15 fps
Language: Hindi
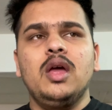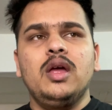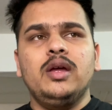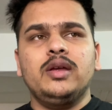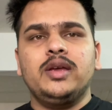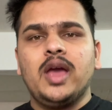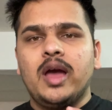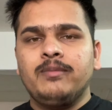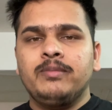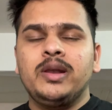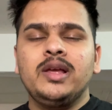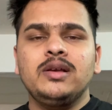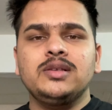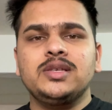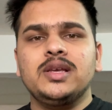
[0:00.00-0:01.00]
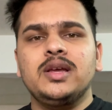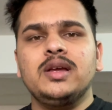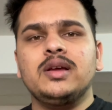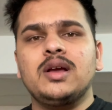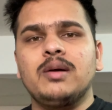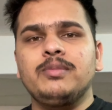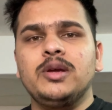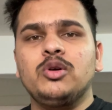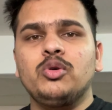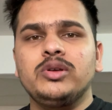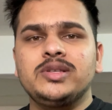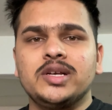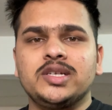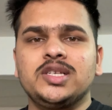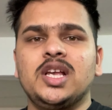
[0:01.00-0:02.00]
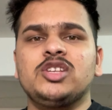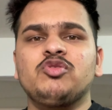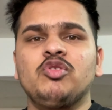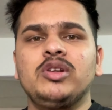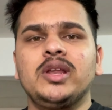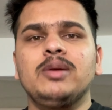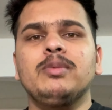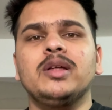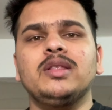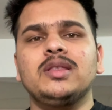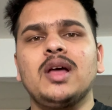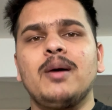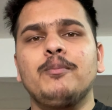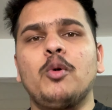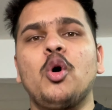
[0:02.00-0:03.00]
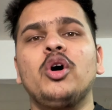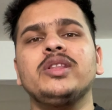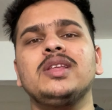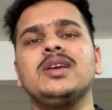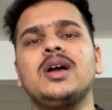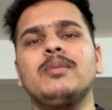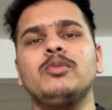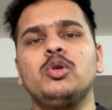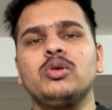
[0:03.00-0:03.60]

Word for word: गैम्बलिंग से कभी कोई सक्सेसफुल नहीं बनता बहुत ही कम लोग